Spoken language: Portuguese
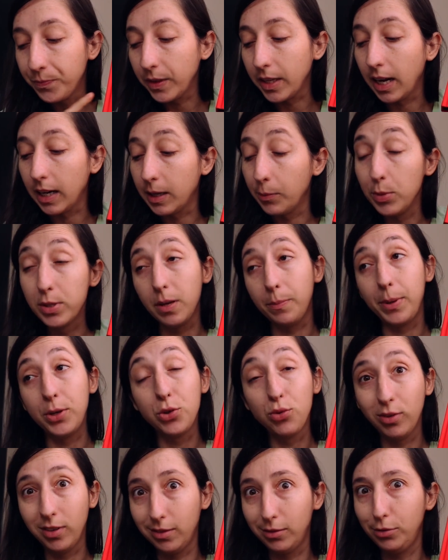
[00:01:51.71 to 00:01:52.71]
Ela acabou se
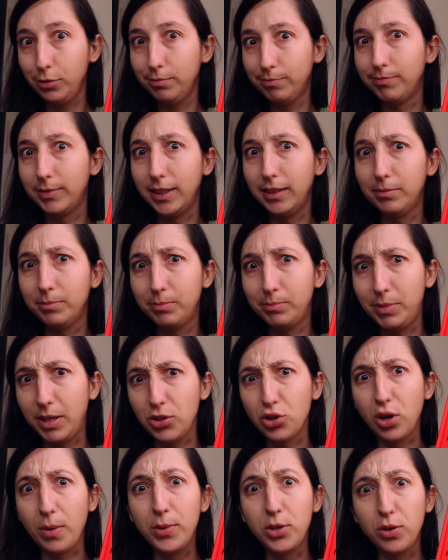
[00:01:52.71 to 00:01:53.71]
apaixonando, né?
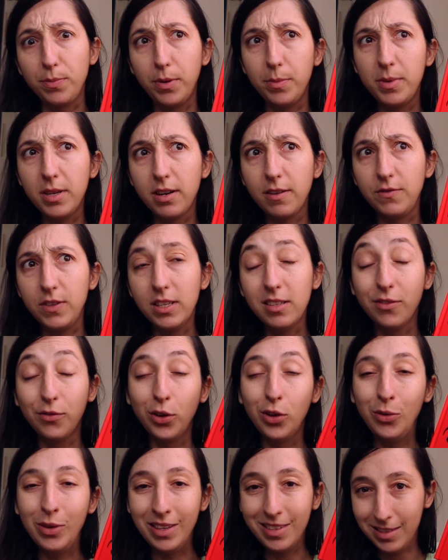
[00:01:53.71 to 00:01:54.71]
Praticamente à primeira vista.
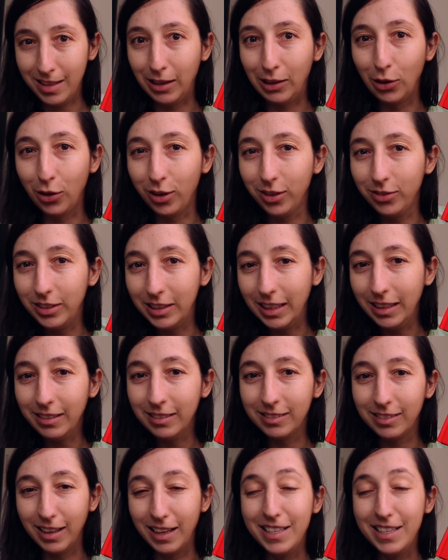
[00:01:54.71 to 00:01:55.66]
Foi insta-love, né?